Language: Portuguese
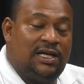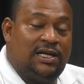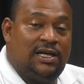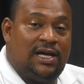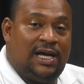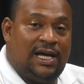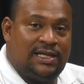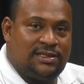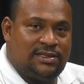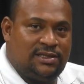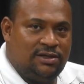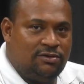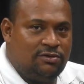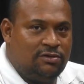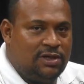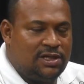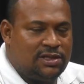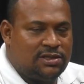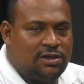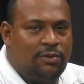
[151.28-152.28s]
a, a,
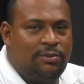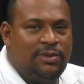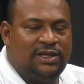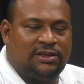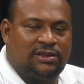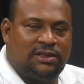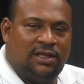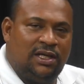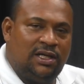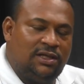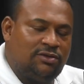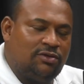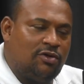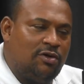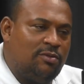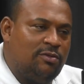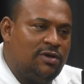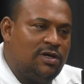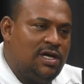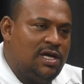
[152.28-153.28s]
segurança aumentando,
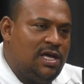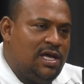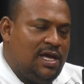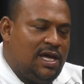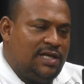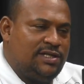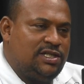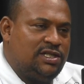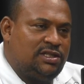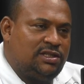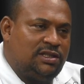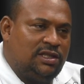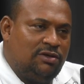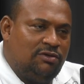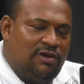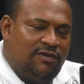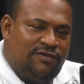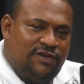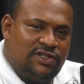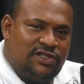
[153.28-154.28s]
como a gente tem
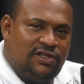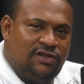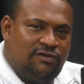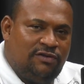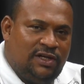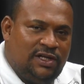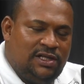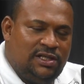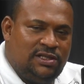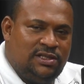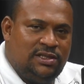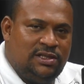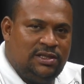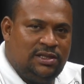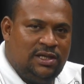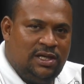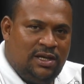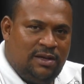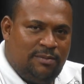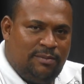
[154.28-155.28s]
um efetivo aí
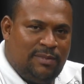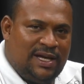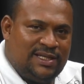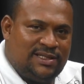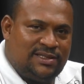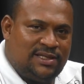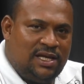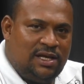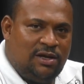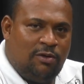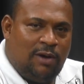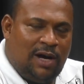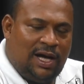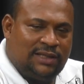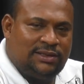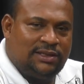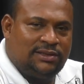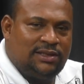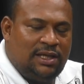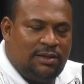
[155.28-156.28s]
de mais 100
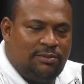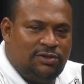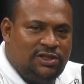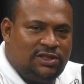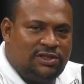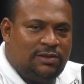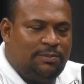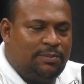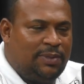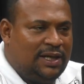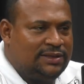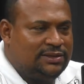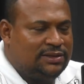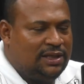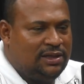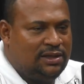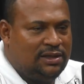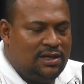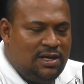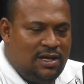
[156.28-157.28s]
guardas né, municipais
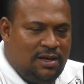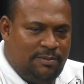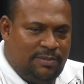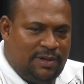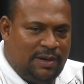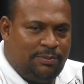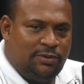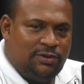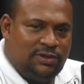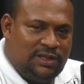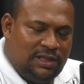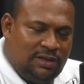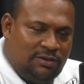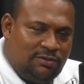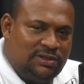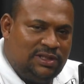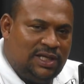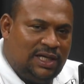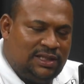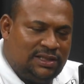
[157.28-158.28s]
aí, para poder
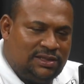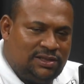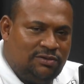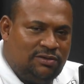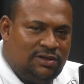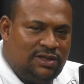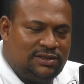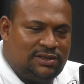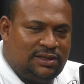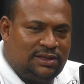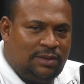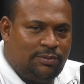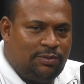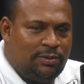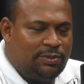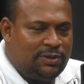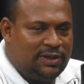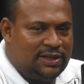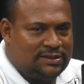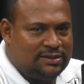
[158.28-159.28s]
cuidar da segurança da
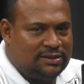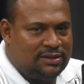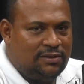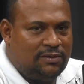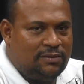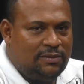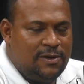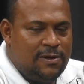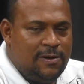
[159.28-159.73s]
população.